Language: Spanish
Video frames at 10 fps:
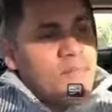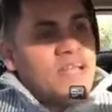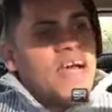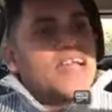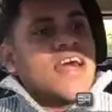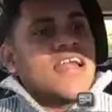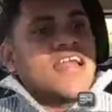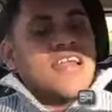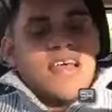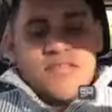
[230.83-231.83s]
para, agarrar
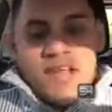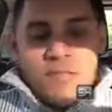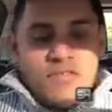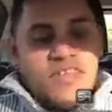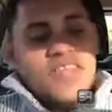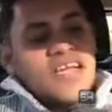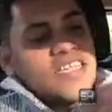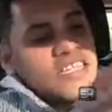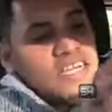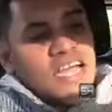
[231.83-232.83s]
las, bolsitas
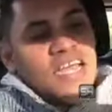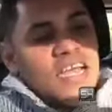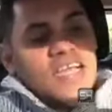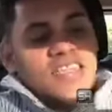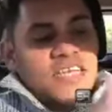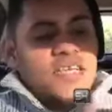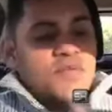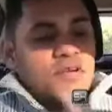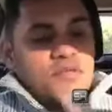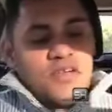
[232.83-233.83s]
que te regala la gente ahí
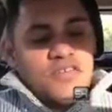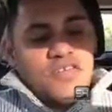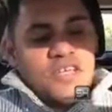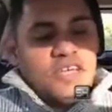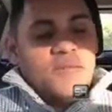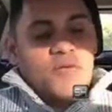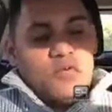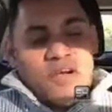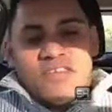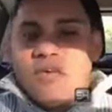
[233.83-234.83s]
por Tenosique, ahí
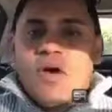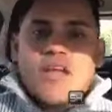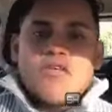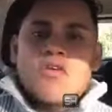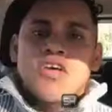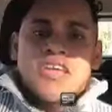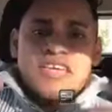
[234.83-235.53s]
por Coaxacualco.